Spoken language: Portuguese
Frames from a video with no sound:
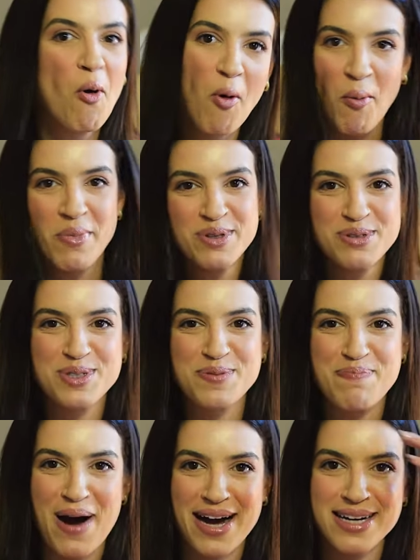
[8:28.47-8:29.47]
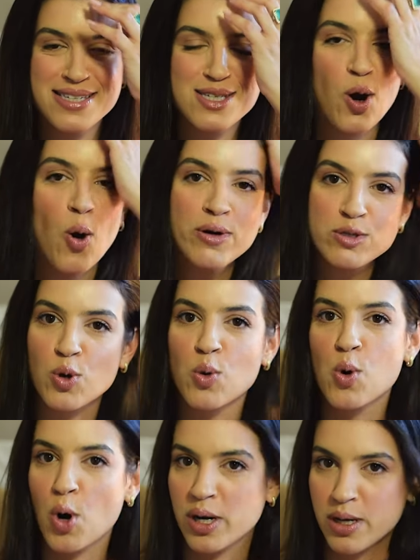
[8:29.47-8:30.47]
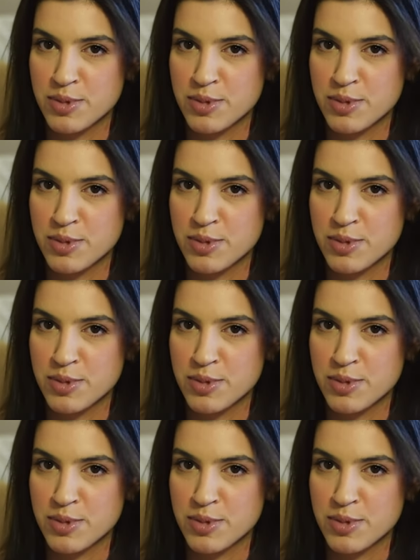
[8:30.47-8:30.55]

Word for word: um minuto de paz. Ou eu tô com cólica